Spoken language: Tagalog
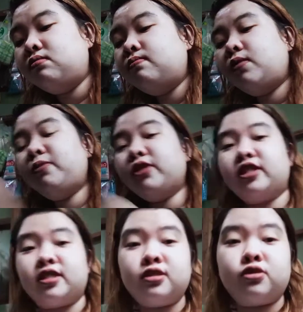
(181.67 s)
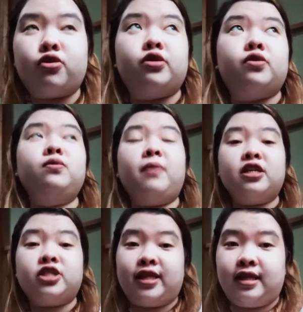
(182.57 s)
pupunta siya sa store, dun pa lang
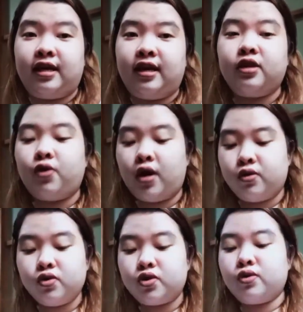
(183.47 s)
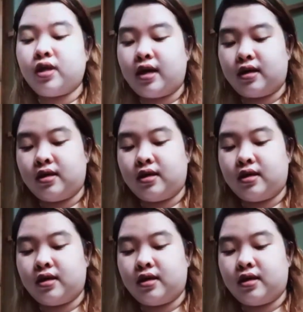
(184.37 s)
siya titingin kung anong gusto niya